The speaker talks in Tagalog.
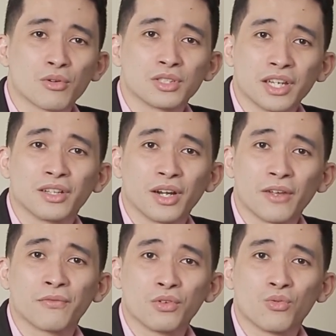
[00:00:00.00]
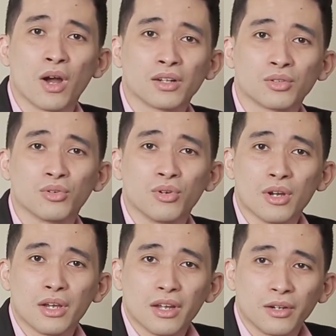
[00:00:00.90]
consider if you want to
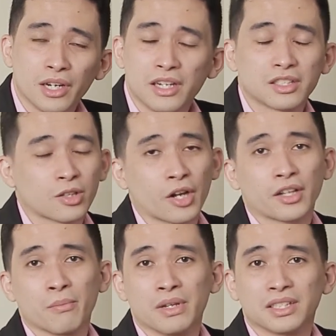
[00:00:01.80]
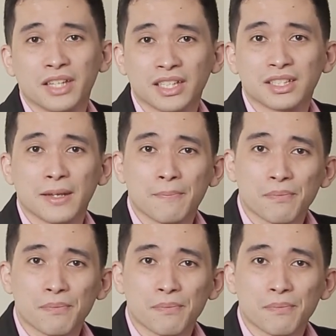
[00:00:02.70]
really start a business.